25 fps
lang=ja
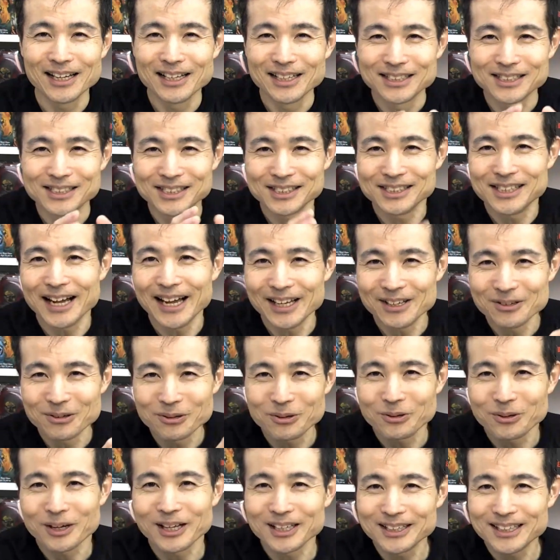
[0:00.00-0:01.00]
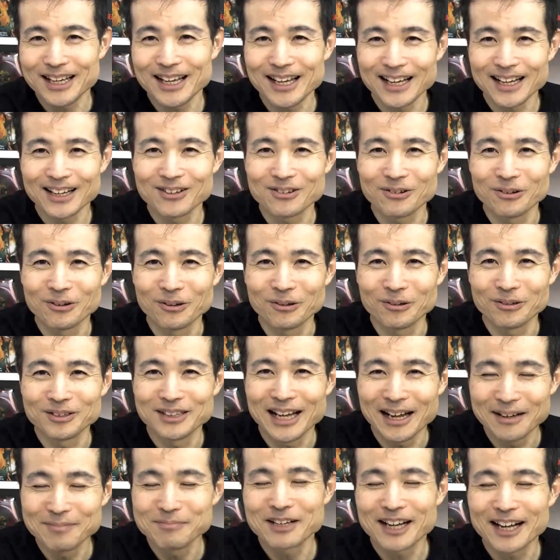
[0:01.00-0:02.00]
時代を超えてこう
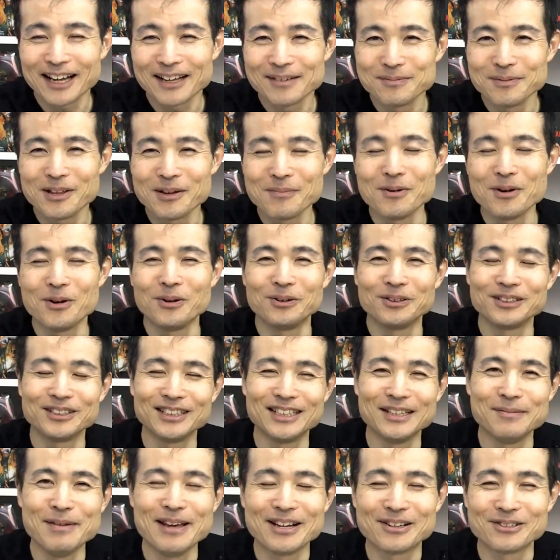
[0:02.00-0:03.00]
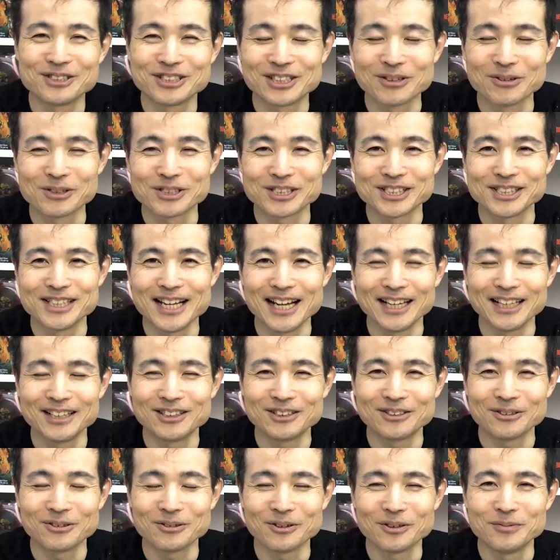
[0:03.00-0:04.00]
何回もでもリメイクしてほしいな
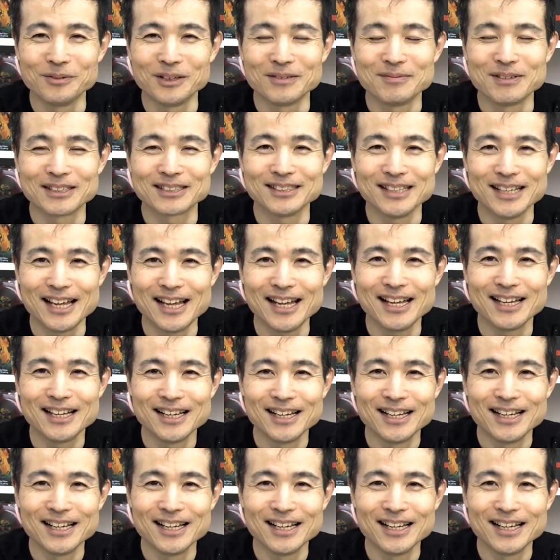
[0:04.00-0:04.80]
と思いますね。